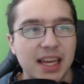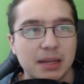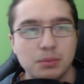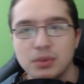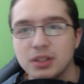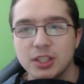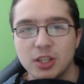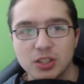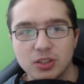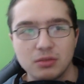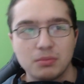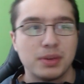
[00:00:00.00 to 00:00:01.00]
da muss ich noch
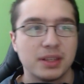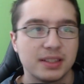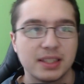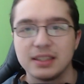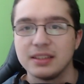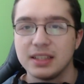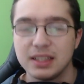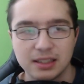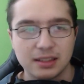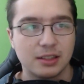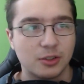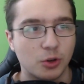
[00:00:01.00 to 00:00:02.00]
so ein bisschen hier
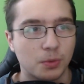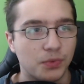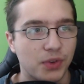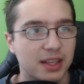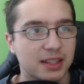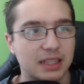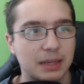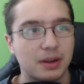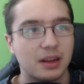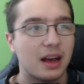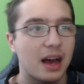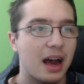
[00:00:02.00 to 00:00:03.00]
rumfixen, aber